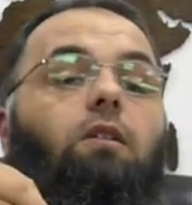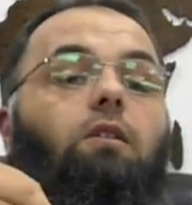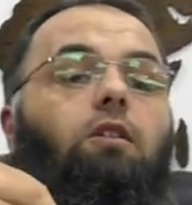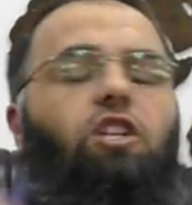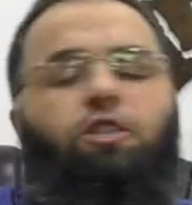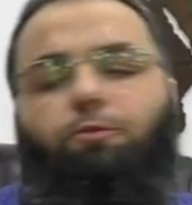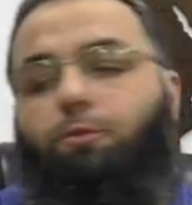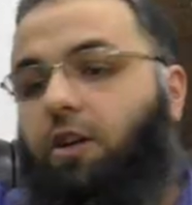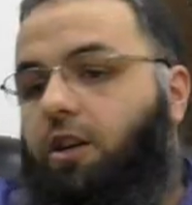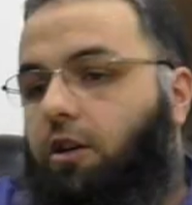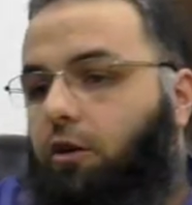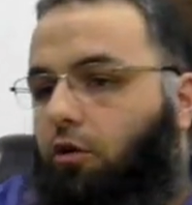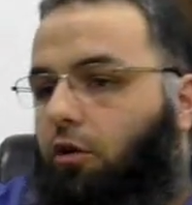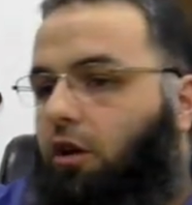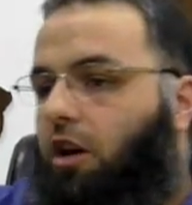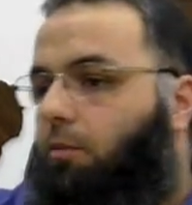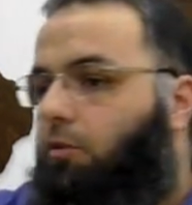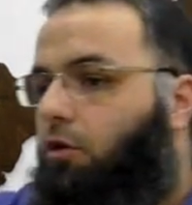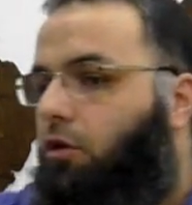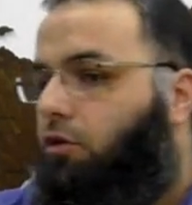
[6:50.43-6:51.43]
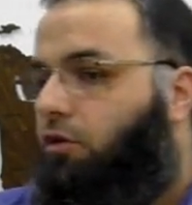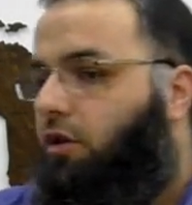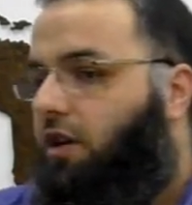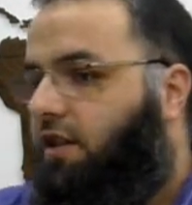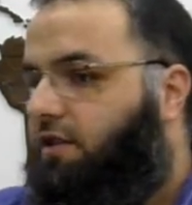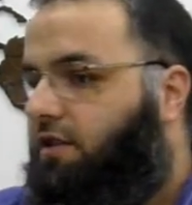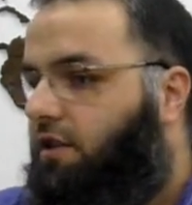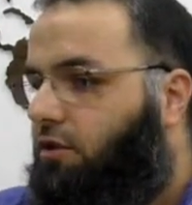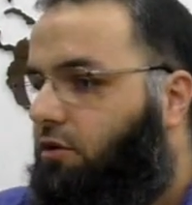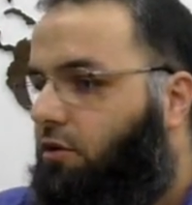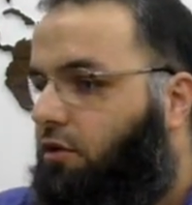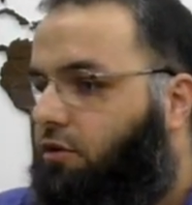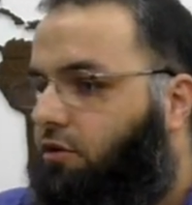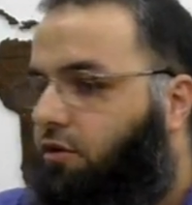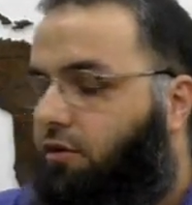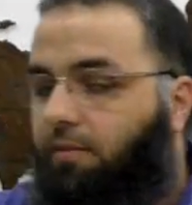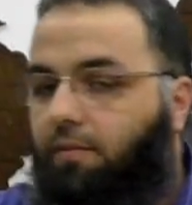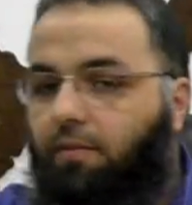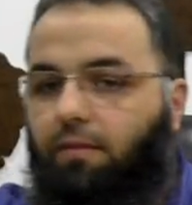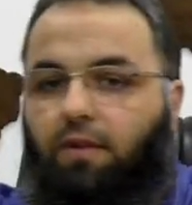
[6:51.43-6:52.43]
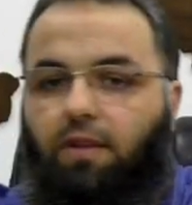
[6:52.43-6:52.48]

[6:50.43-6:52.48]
Hiçbirinin önemi yoktur aziz dostum.